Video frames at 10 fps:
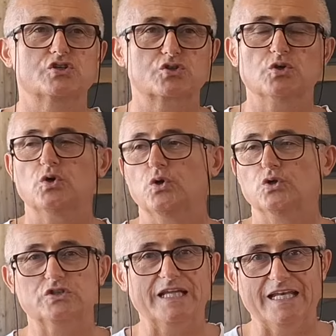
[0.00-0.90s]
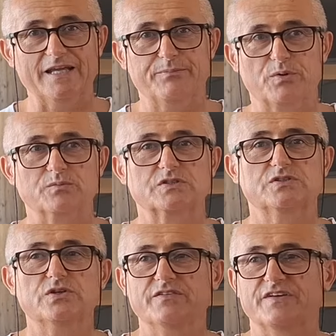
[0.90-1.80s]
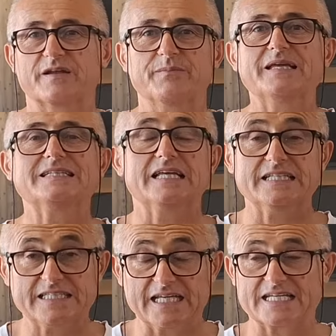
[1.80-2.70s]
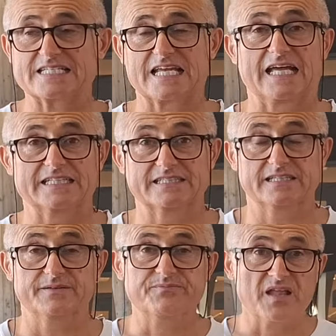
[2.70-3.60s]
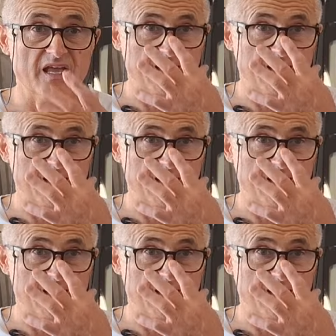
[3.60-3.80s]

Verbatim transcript: ci sono delle promozioni veramente interessanti.